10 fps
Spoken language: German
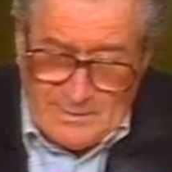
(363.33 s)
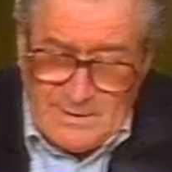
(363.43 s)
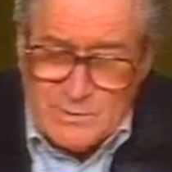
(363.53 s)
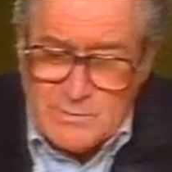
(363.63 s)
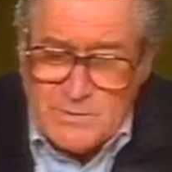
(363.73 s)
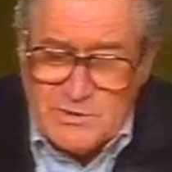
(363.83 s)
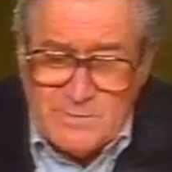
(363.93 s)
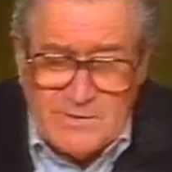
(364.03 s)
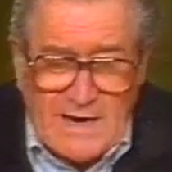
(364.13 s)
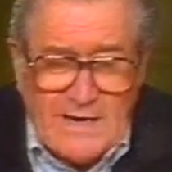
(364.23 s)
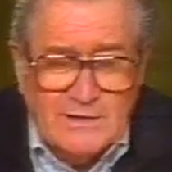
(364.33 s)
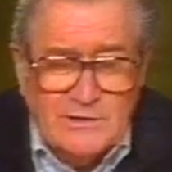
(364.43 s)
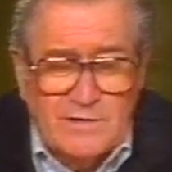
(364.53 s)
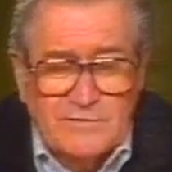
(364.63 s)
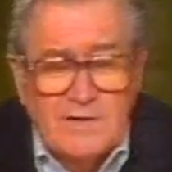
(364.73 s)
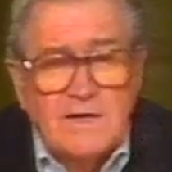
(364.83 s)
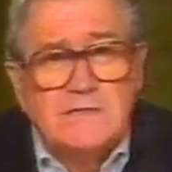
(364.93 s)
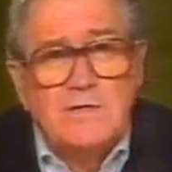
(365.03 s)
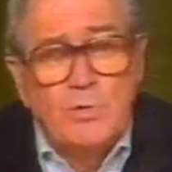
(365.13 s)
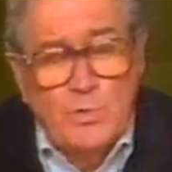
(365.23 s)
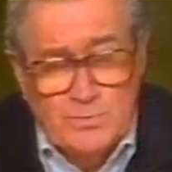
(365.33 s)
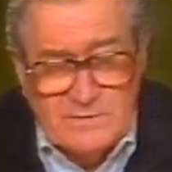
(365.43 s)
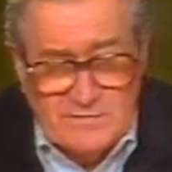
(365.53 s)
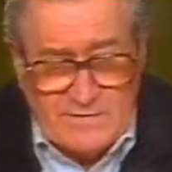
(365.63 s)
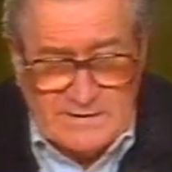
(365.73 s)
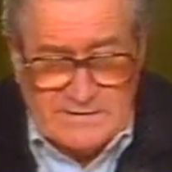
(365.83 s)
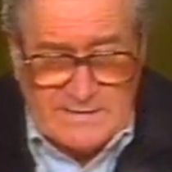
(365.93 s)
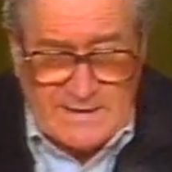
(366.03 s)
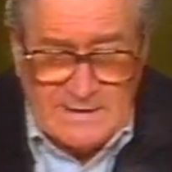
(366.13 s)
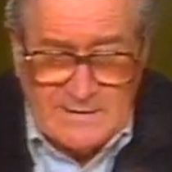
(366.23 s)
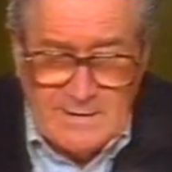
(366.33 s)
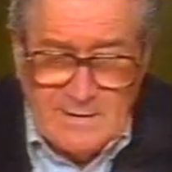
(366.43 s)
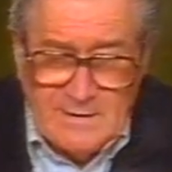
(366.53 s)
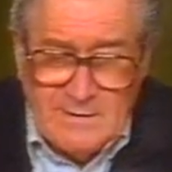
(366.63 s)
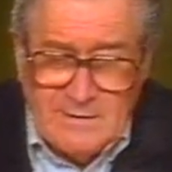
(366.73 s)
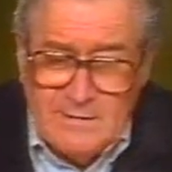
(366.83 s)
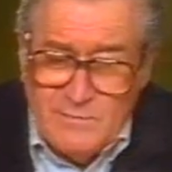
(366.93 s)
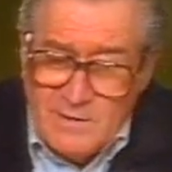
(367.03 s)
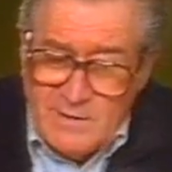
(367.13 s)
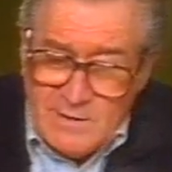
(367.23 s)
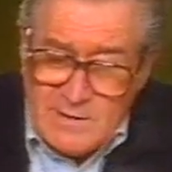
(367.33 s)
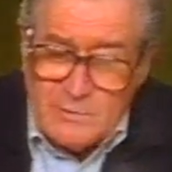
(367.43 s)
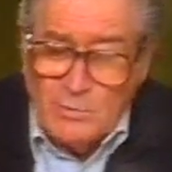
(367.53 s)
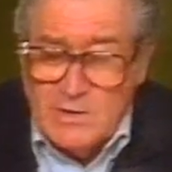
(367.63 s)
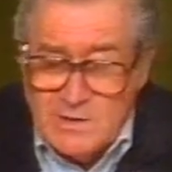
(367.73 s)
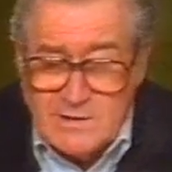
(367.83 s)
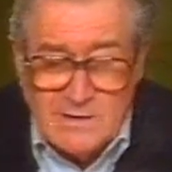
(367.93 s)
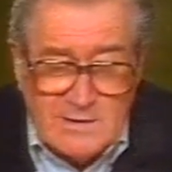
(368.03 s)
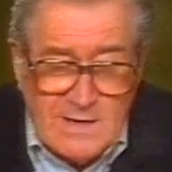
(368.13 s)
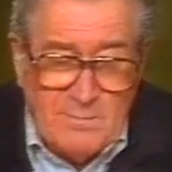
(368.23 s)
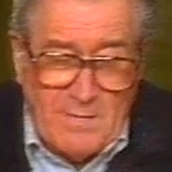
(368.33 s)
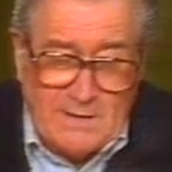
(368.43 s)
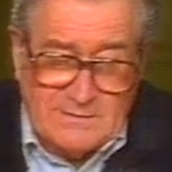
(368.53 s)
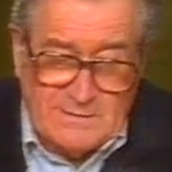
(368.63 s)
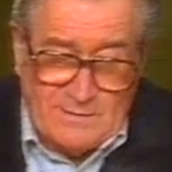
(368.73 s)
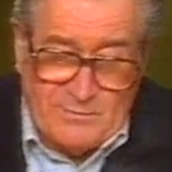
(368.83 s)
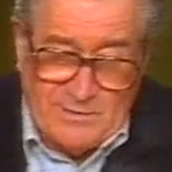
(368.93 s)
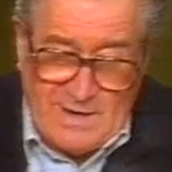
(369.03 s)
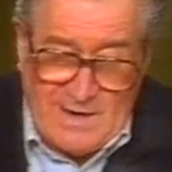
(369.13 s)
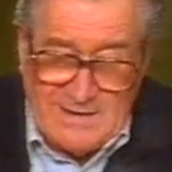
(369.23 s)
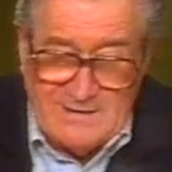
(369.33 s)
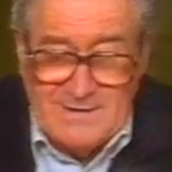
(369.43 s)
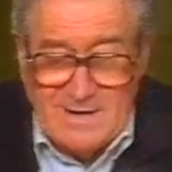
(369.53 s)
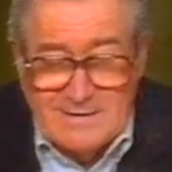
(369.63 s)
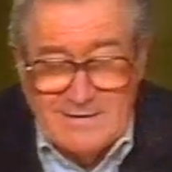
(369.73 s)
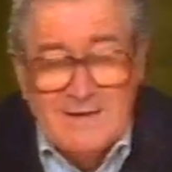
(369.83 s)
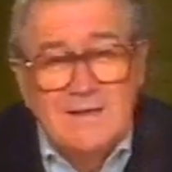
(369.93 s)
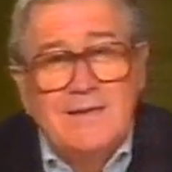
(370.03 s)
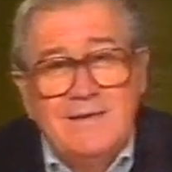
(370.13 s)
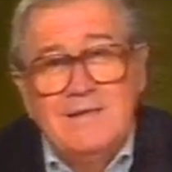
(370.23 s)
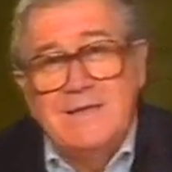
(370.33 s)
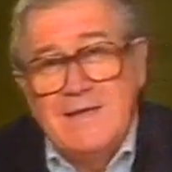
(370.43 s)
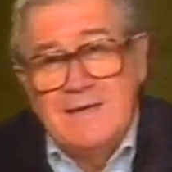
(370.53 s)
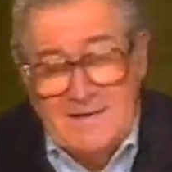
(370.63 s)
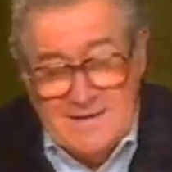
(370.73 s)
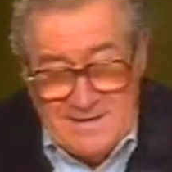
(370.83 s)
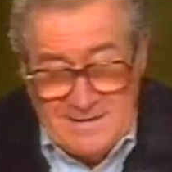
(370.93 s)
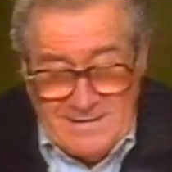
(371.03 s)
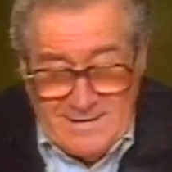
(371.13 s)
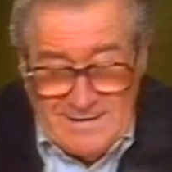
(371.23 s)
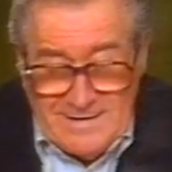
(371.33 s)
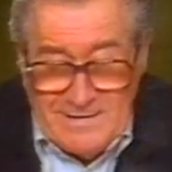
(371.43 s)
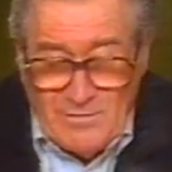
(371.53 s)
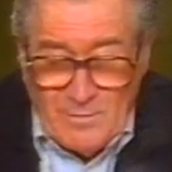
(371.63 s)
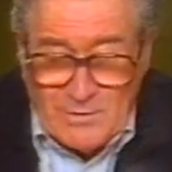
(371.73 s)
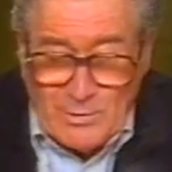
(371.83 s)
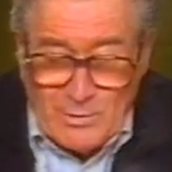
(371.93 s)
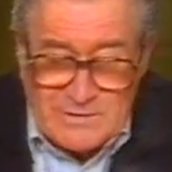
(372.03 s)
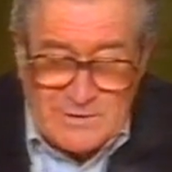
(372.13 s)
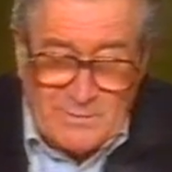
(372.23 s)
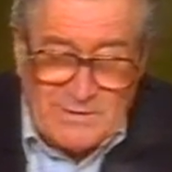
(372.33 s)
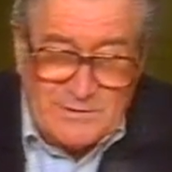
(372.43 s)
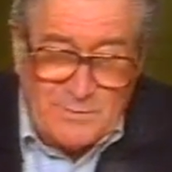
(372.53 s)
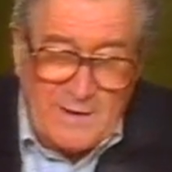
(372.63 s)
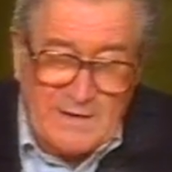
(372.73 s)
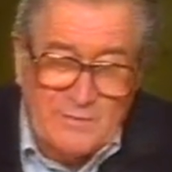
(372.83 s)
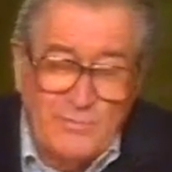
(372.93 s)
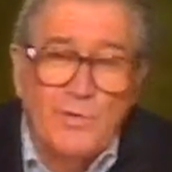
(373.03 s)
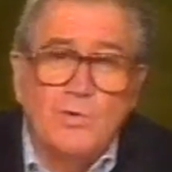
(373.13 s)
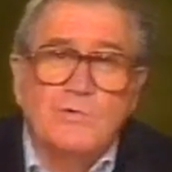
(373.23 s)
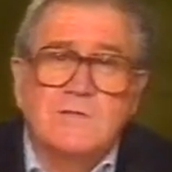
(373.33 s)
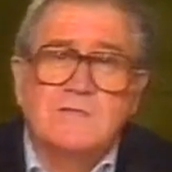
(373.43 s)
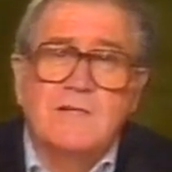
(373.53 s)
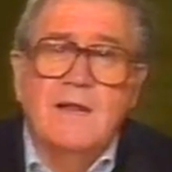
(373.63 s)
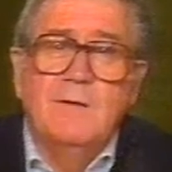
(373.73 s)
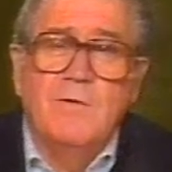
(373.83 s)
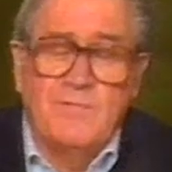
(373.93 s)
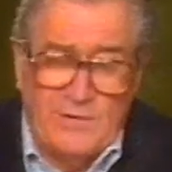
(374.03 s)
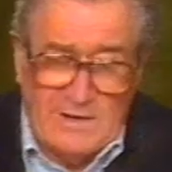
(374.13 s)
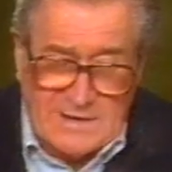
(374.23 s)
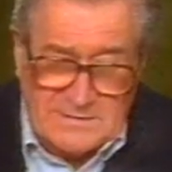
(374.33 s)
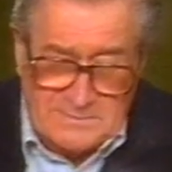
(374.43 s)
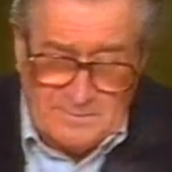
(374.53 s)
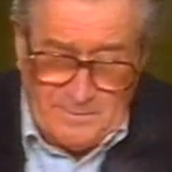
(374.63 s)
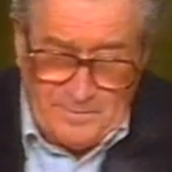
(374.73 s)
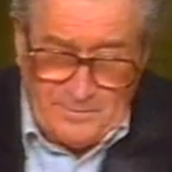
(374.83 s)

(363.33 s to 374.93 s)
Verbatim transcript: die uns bestimmte Eigenschaften als lobenswert zeigt, die wir nicht oder nicht in dem Maße dafür gehalten hatten. Diejenige, die wir mit größerem Respekt vor uns selber verlassen,